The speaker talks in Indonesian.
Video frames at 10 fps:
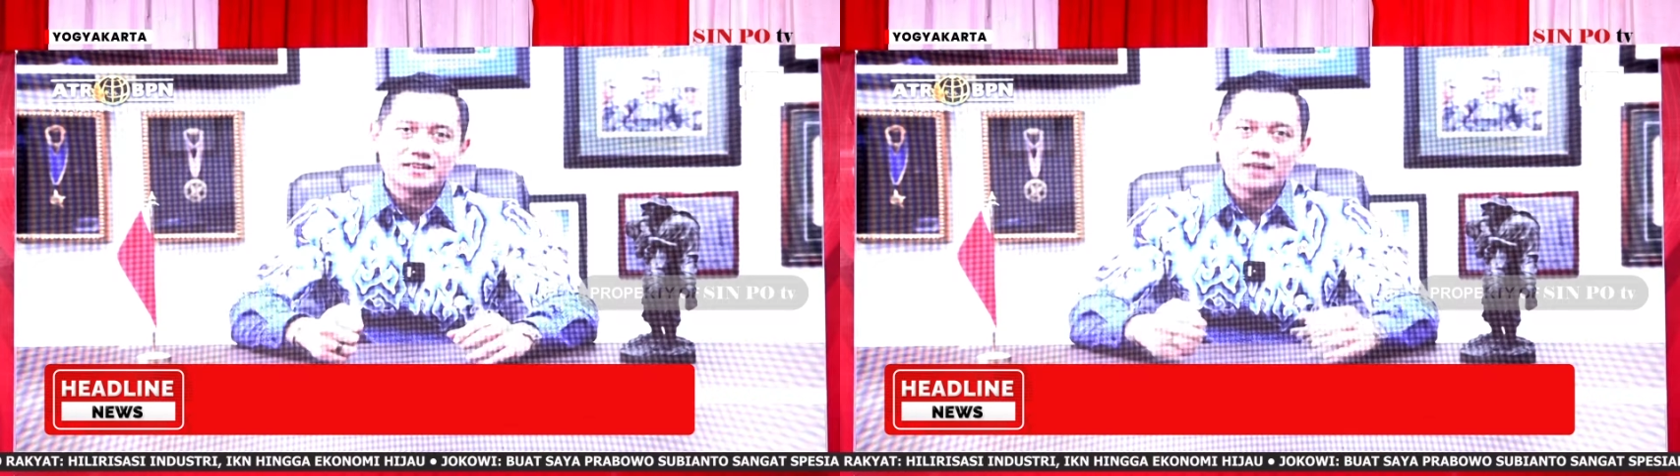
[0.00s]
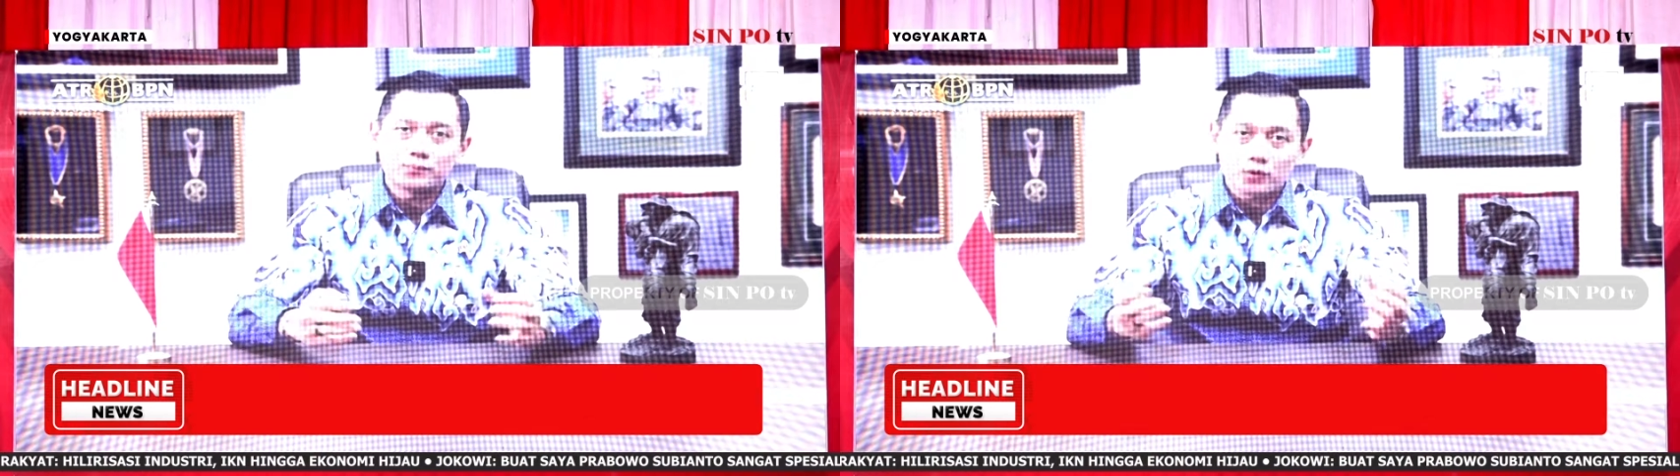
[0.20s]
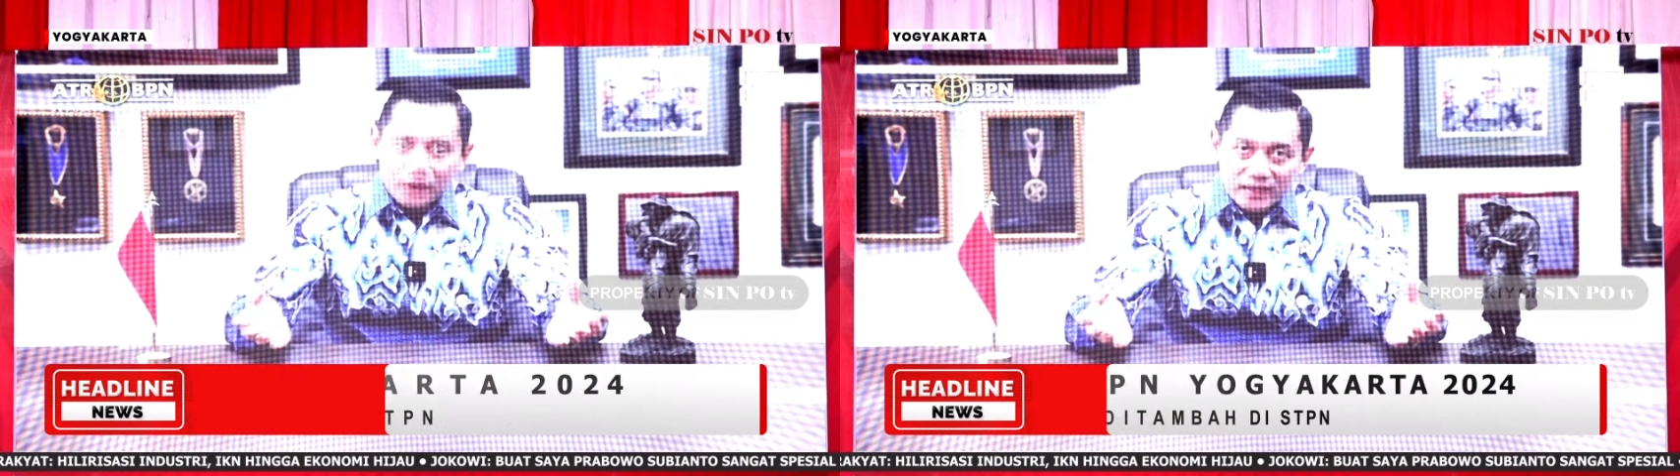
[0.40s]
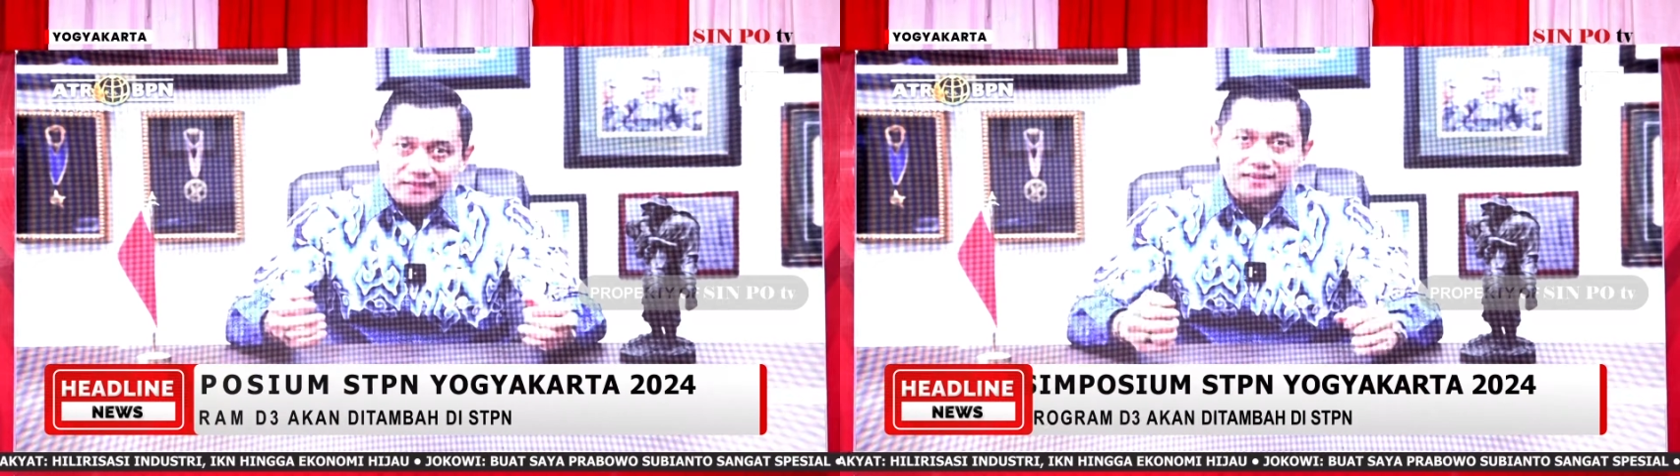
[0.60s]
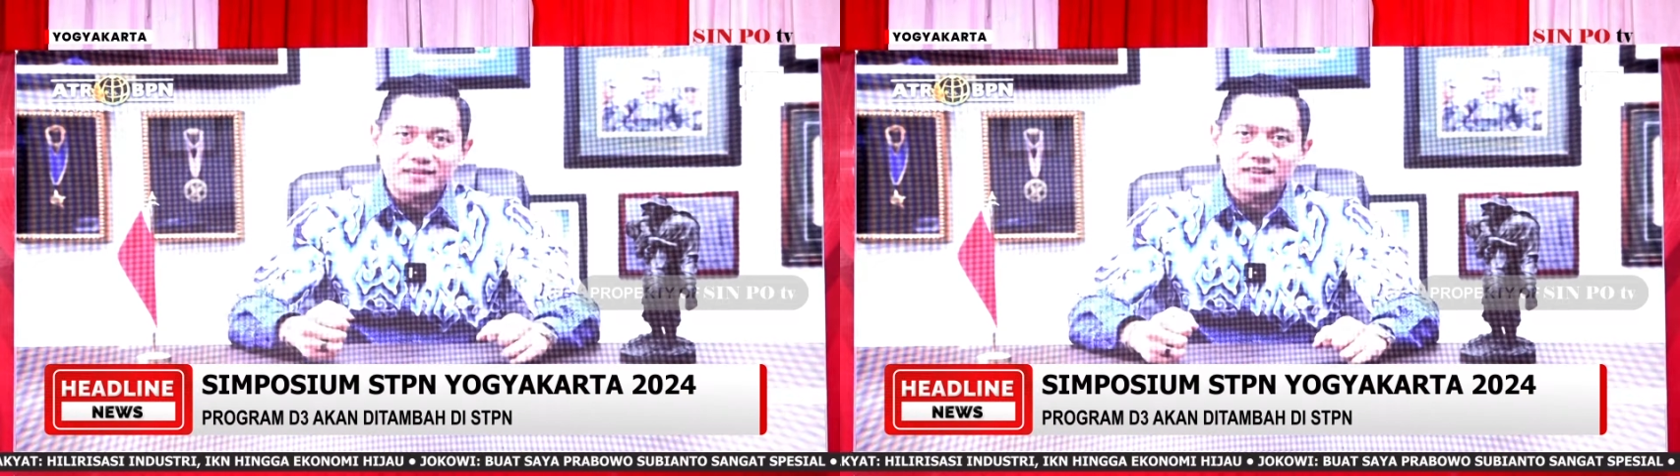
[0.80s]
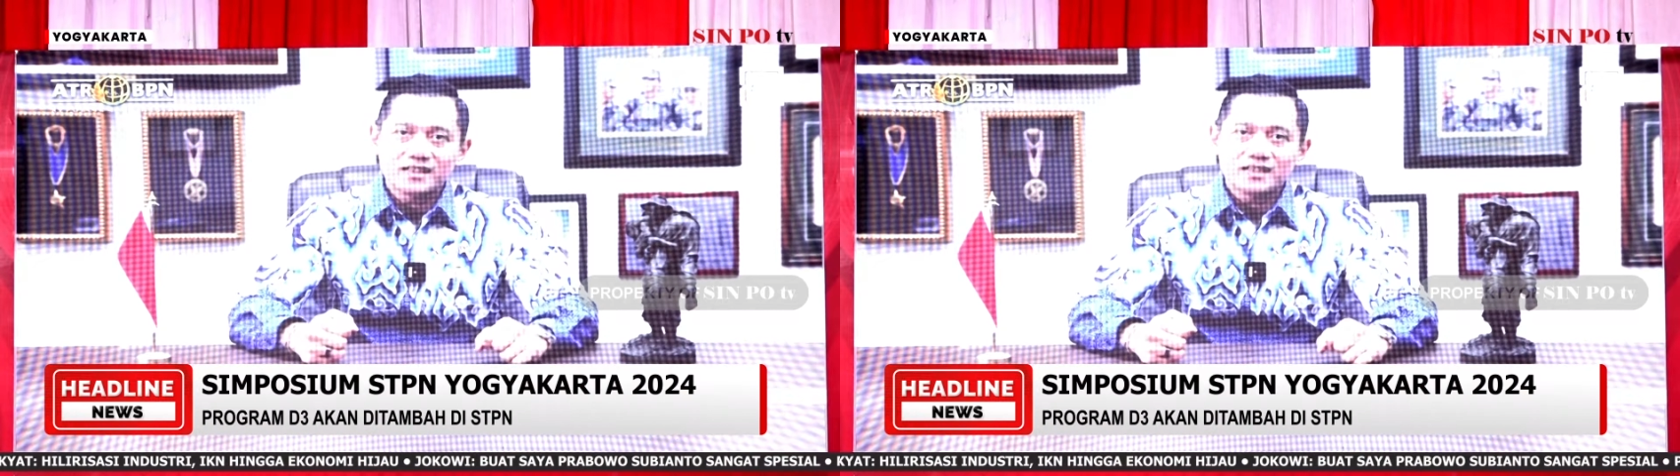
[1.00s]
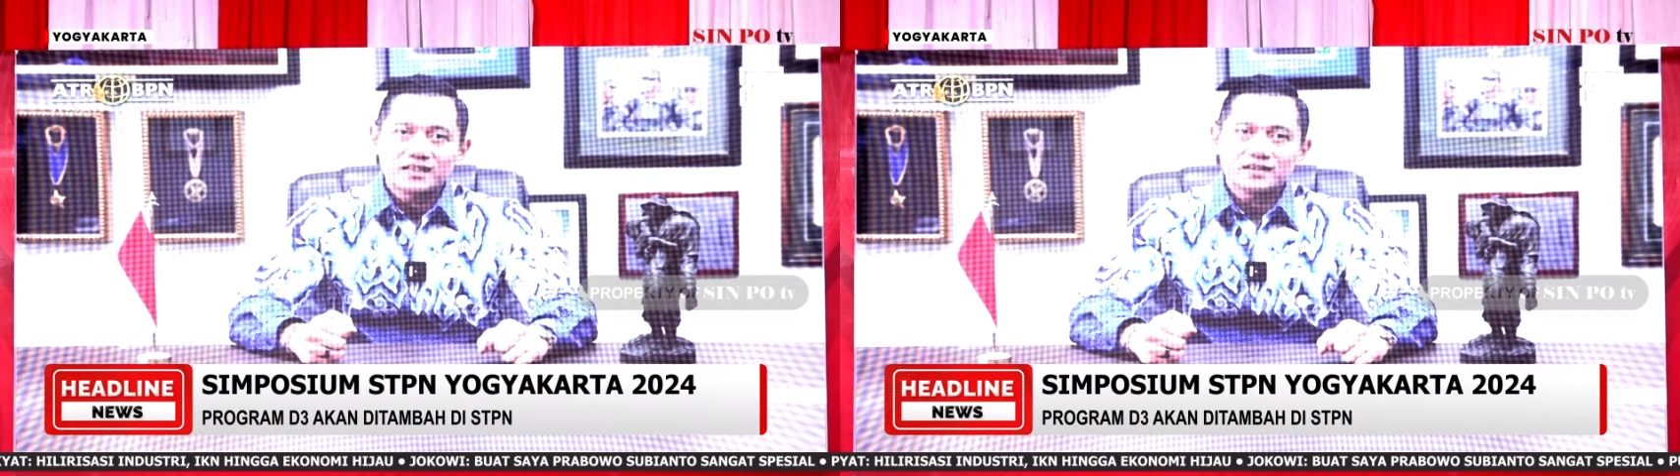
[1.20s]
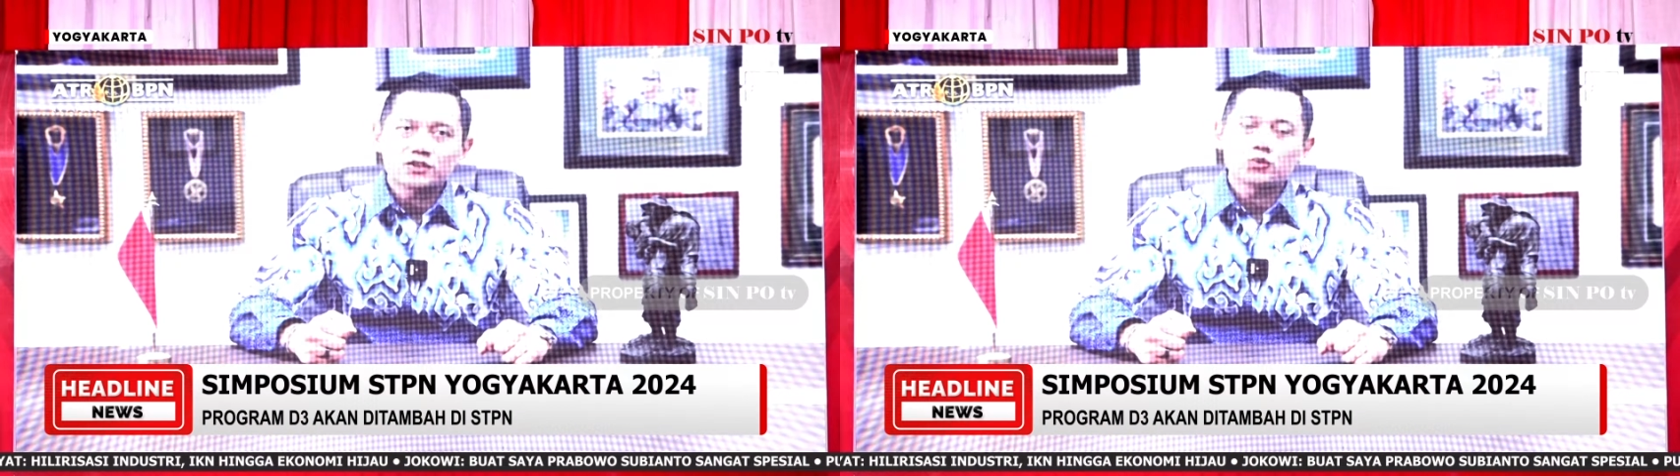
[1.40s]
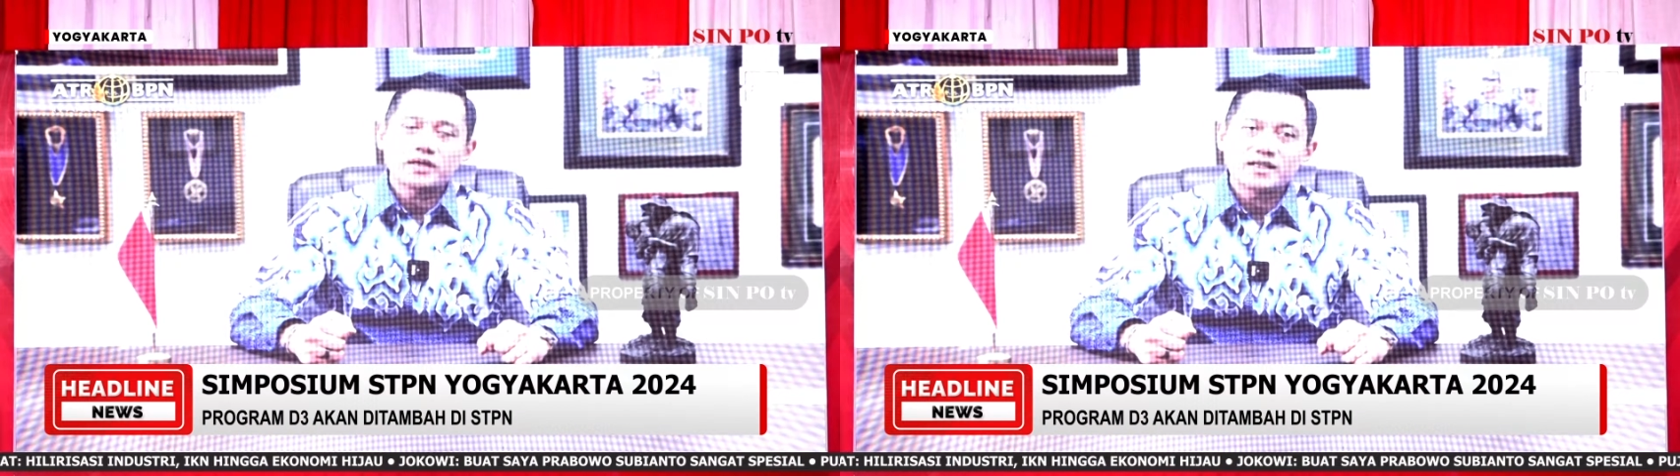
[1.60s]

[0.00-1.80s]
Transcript: Lebih luas, dirinya menyampaikan